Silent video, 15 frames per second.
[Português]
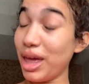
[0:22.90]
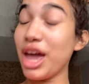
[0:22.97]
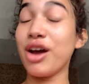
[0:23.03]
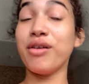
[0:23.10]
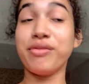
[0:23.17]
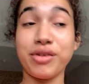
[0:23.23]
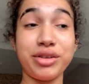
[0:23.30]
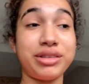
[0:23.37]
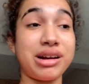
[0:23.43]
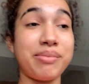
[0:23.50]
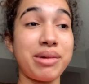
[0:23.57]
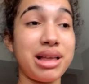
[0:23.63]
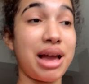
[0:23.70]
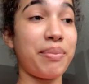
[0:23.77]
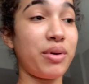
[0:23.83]
Eu vou
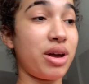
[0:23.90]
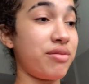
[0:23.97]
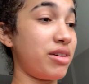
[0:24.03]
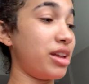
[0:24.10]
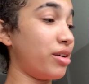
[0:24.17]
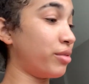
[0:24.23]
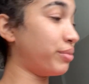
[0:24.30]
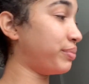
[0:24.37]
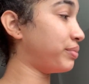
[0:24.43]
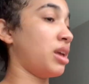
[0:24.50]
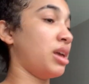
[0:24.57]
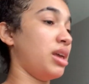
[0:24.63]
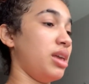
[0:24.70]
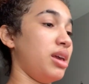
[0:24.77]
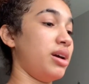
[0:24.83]
trabalhar pro Réveillon.
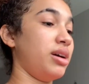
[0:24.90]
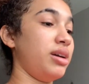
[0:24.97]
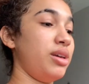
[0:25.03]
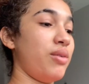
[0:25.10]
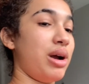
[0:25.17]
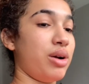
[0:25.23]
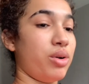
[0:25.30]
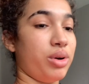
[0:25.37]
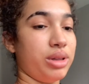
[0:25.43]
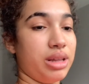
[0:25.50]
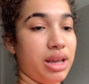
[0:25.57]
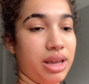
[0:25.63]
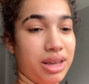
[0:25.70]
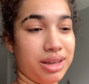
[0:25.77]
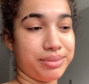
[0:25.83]
E aí eu acordei.
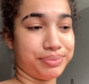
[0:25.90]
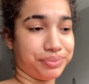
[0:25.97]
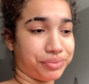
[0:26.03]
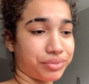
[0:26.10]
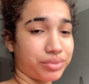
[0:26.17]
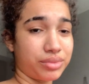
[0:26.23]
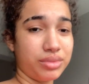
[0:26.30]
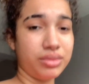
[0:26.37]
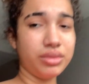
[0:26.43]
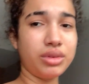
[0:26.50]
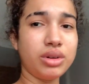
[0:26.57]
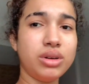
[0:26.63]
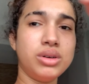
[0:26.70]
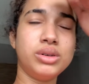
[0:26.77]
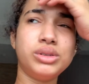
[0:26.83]

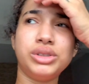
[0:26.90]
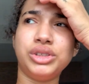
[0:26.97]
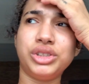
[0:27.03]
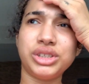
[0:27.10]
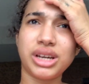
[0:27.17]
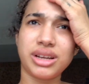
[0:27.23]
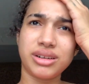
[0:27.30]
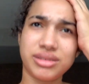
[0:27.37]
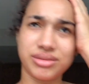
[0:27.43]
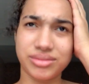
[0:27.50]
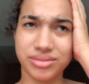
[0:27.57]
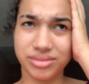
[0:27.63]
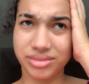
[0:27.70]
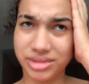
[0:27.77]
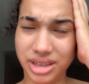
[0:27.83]
Hoje era,
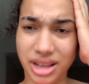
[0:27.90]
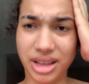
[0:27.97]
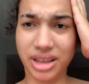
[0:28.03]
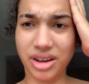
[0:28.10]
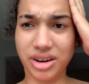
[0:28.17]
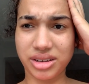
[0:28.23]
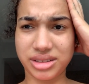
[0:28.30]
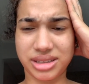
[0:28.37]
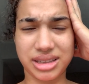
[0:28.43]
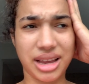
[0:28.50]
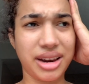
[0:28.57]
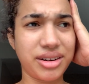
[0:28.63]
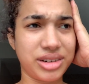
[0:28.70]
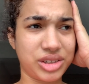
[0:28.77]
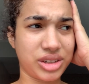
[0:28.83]
não sei nem que horas
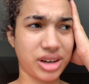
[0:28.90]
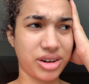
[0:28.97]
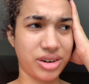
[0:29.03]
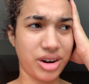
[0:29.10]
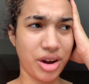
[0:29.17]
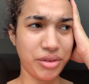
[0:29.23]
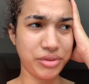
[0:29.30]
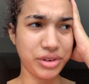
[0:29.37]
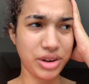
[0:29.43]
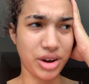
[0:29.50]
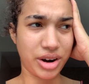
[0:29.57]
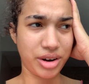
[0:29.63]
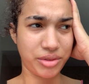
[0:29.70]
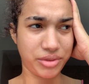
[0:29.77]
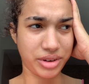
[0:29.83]
era, acho que era 9
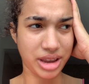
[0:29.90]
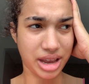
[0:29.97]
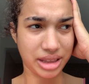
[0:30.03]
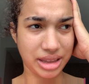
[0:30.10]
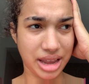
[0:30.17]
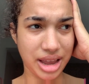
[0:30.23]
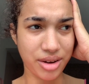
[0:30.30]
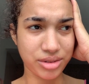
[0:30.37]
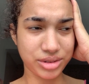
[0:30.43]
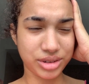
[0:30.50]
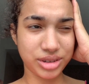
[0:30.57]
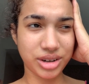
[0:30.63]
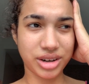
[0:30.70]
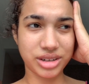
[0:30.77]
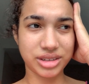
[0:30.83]
horas. Eu fiquei até
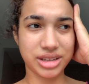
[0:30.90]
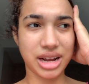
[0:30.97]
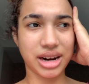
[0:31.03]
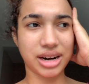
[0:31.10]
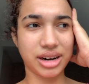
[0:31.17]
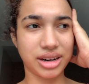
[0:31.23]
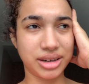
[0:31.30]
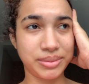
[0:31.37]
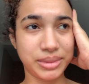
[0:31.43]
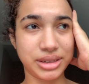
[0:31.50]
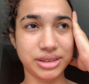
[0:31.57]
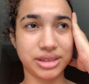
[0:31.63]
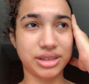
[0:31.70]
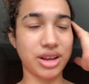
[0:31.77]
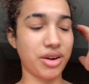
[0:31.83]
11 horas na
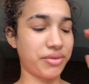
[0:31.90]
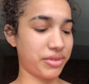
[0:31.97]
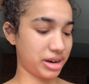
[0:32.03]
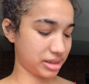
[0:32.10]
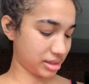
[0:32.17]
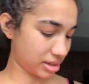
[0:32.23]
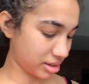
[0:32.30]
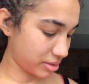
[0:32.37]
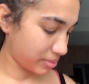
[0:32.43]
cama, só frescando